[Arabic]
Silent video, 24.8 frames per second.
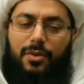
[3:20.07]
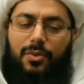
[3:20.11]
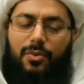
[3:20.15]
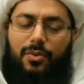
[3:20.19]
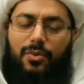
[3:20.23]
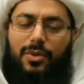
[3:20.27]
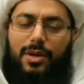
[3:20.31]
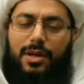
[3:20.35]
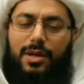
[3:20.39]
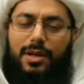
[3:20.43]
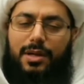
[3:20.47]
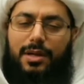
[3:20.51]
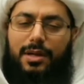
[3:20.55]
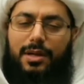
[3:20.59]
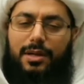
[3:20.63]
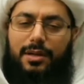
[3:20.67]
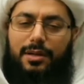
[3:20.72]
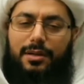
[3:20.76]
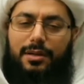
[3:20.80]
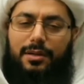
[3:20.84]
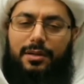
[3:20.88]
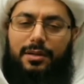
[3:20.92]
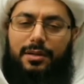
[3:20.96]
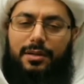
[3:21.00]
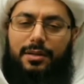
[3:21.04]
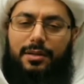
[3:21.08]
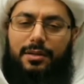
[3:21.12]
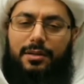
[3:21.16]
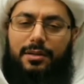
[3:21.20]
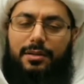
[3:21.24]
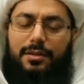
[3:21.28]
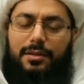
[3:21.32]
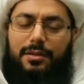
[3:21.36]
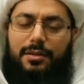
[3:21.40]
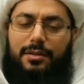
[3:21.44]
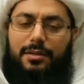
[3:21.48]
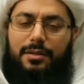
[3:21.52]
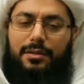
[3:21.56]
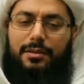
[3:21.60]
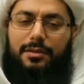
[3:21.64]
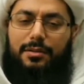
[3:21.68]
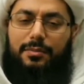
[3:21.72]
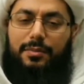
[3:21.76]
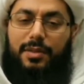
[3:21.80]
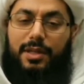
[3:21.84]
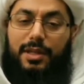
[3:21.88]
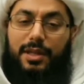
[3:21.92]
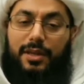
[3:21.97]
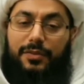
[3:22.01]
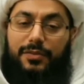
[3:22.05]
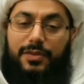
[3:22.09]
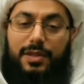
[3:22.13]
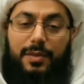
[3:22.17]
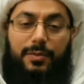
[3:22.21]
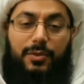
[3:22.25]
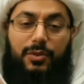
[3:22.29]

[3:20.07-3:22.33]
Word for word: ومن آه، نفسه